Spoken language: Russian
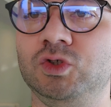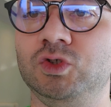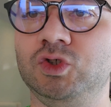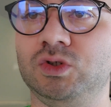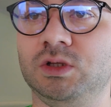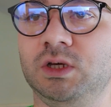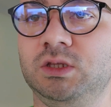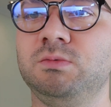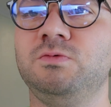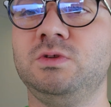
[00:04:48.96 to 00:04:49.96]
Ну что, на
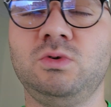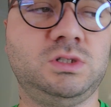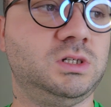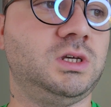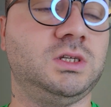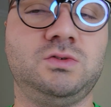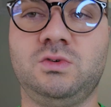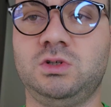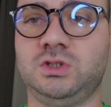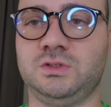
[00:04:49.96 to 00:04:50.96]
этом видосик я
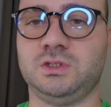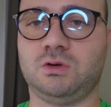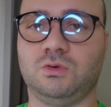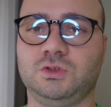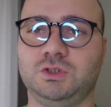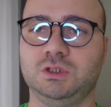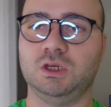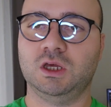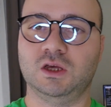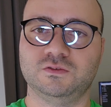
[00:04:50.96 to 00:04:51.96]
свой решил
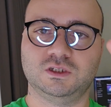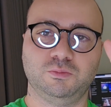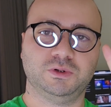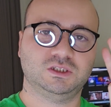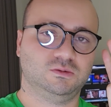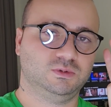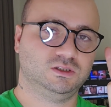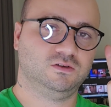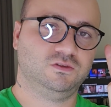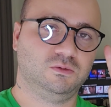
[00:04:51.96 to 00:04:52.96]
закончить. Всем спасибо
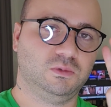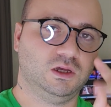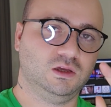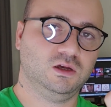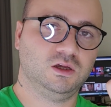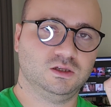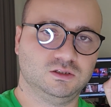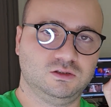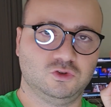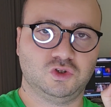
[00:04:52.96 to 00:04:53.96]
за внимание,
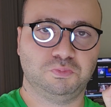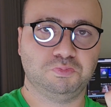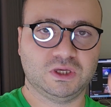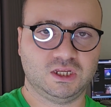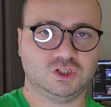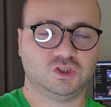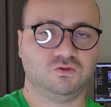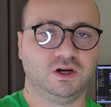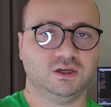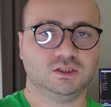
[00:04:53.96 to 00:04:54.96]
за то, что
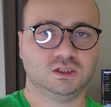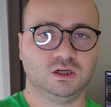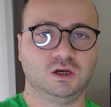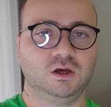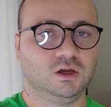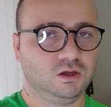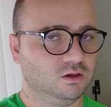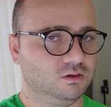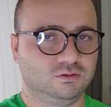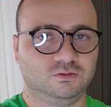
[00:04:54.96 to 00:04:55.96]
переживаете.
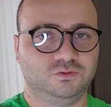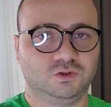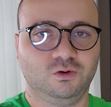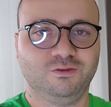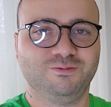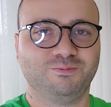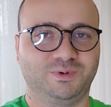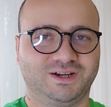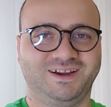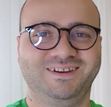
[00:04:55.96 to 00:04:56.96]
Ну все,
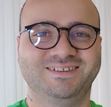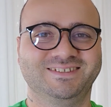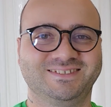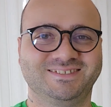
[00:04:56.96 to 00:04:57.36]
пока.